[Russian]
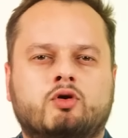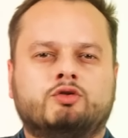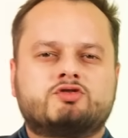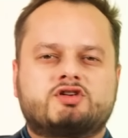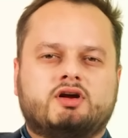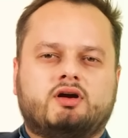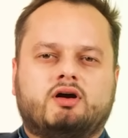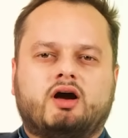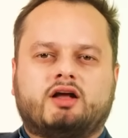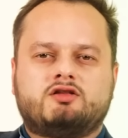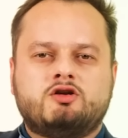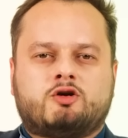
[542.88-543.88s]
Он уже
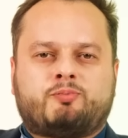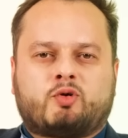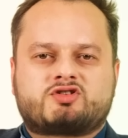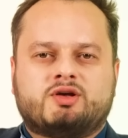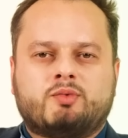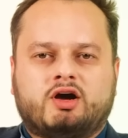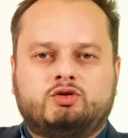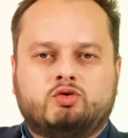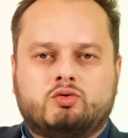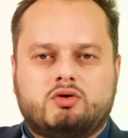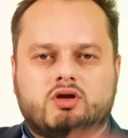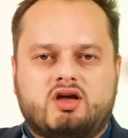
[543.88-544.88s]
от них в прошлом
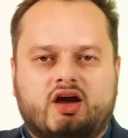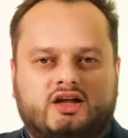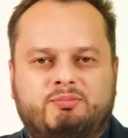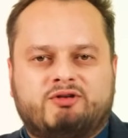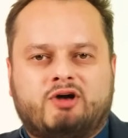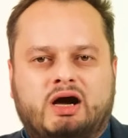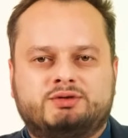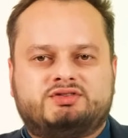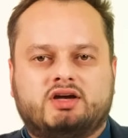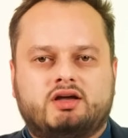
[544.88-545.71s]
году и отбивался,